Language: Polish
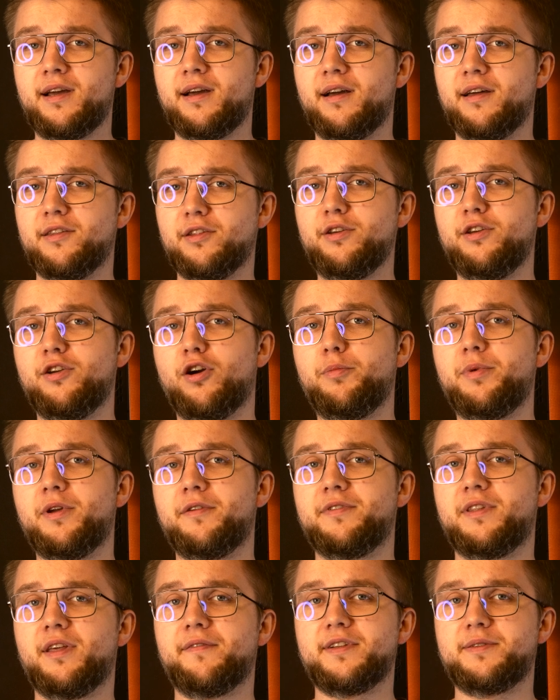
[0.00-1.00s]
E, no i obie
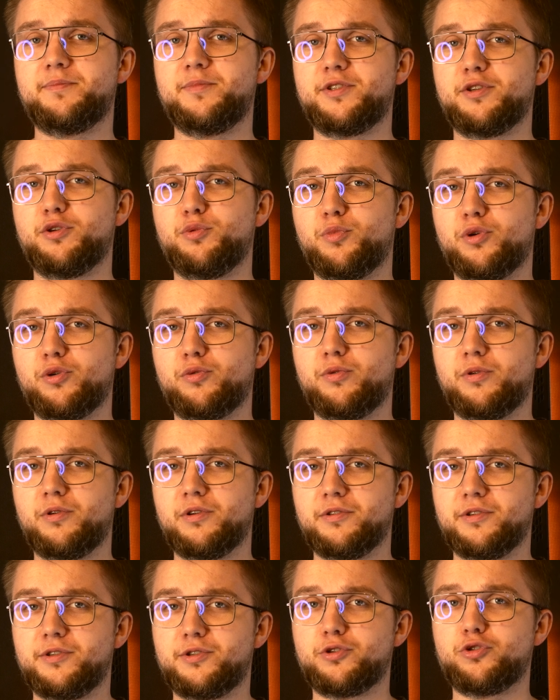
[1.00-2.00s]
wydawać by się
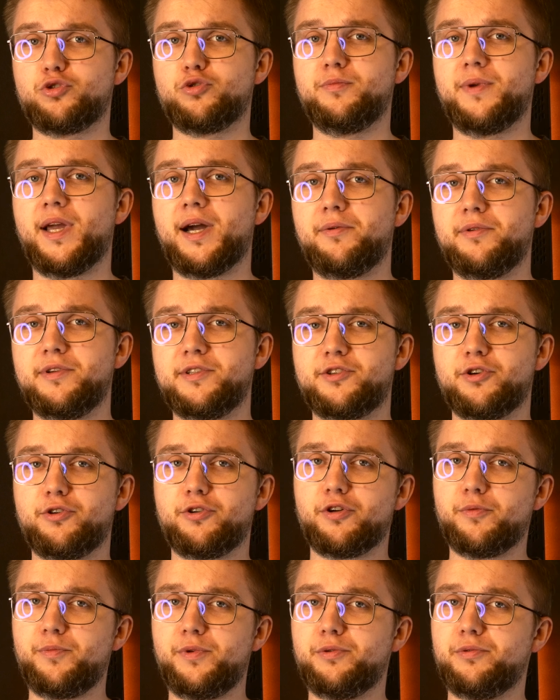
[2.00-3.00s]
mogło zrozumiały, co
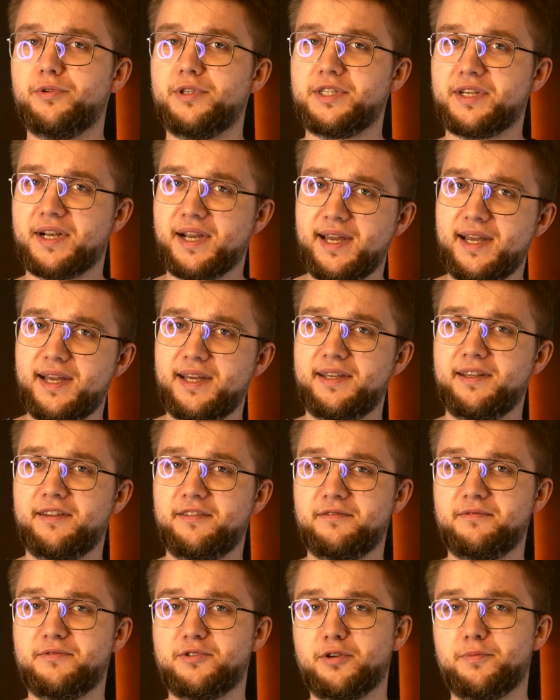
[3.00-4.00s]
robiły źle i
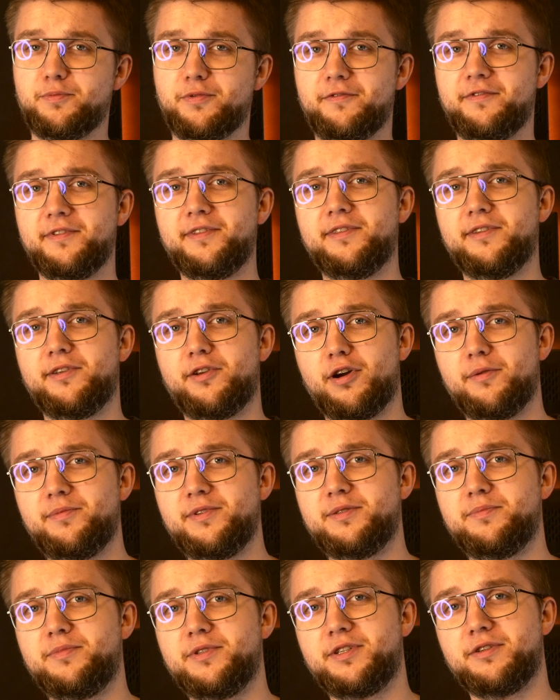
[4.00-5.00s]
co powinny
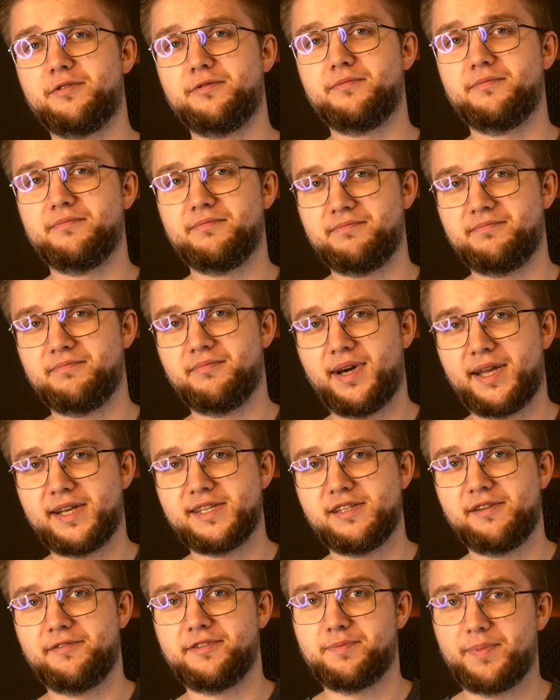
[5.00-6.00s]
robić, by się
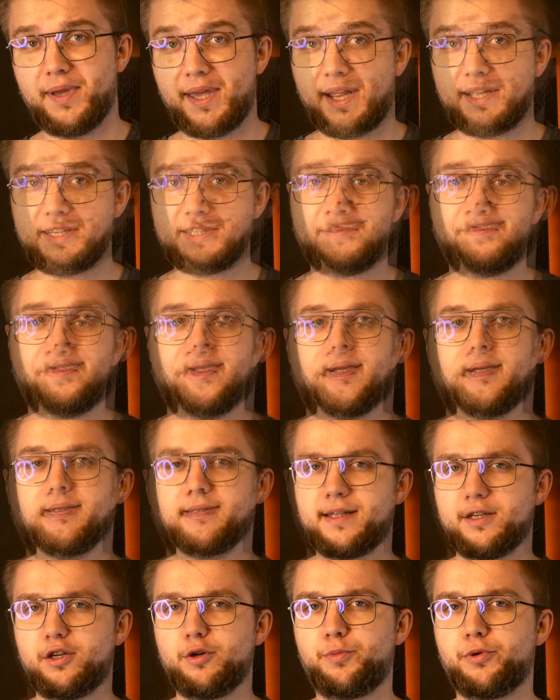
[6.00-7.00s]
bardziej wspierać. A
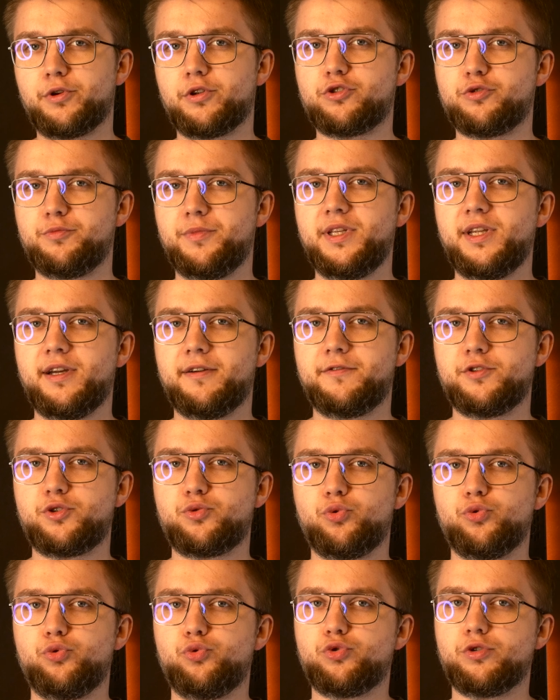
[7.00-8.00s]
z tego porozumienia
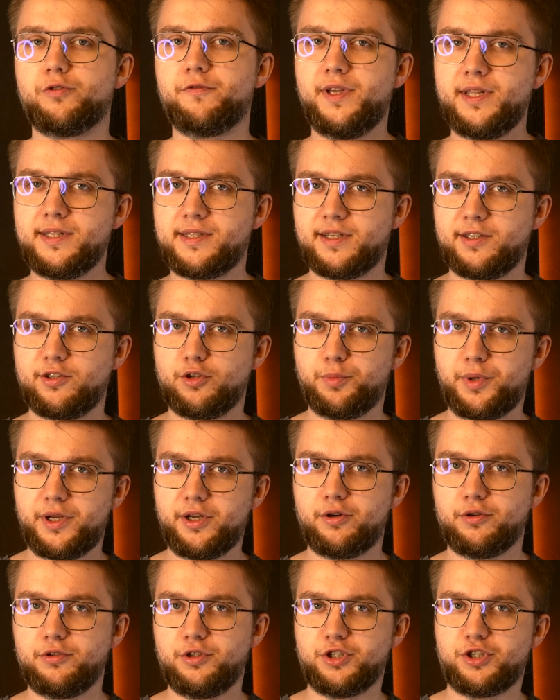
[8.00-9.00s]
wyszło dużo więcej
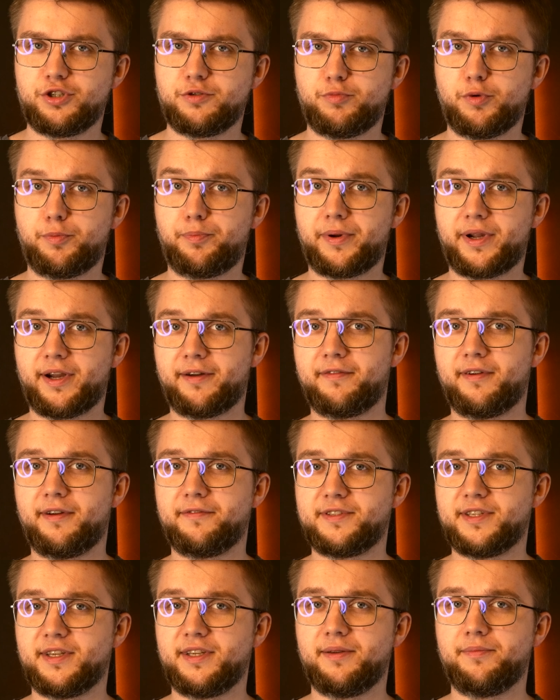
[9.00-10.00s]
dobrego niż poprawa
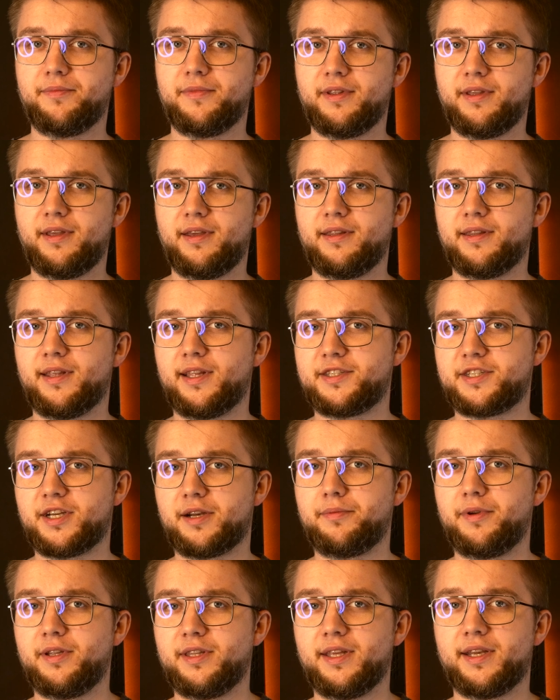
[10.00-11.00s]
wzajemnej
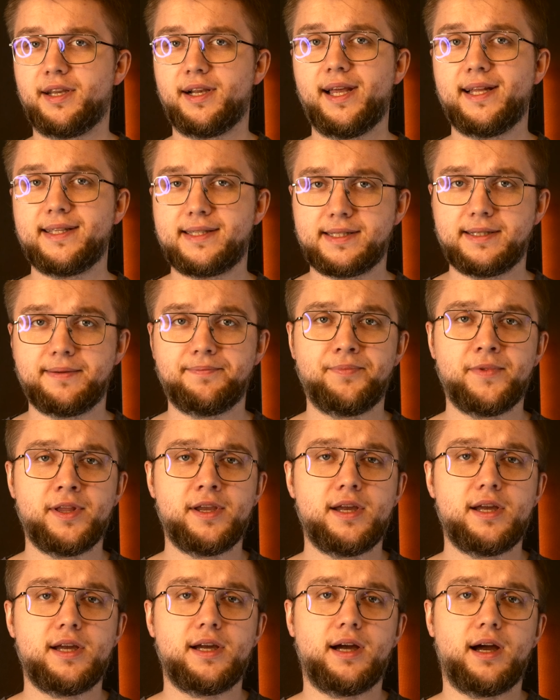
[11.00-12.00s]
nadszarpniętej tej relacji.
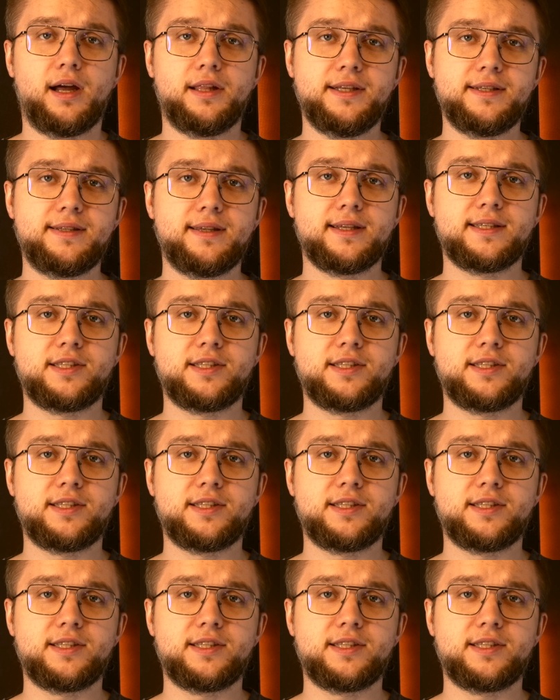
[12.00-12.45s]
Nisa